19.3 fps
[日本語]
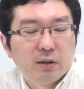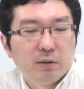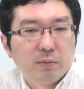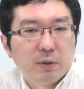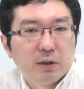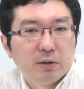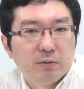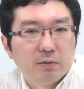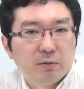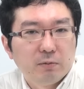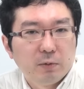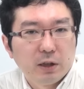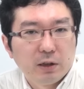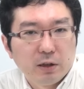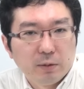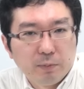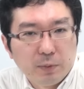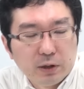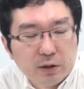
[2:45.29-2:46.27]
あまあ、ま
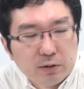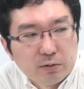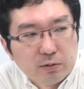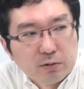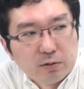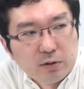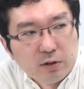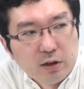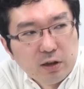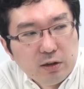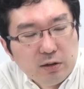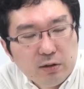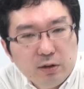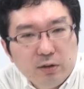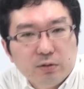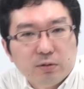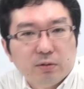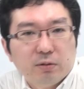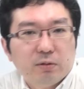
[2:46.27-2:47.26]
あ、やっぱりその
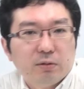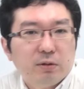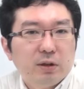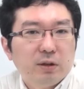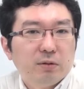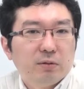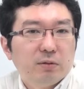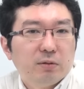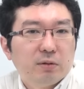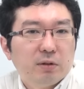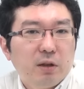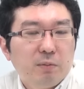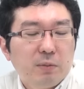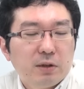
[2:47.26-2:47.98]
DNA の例の年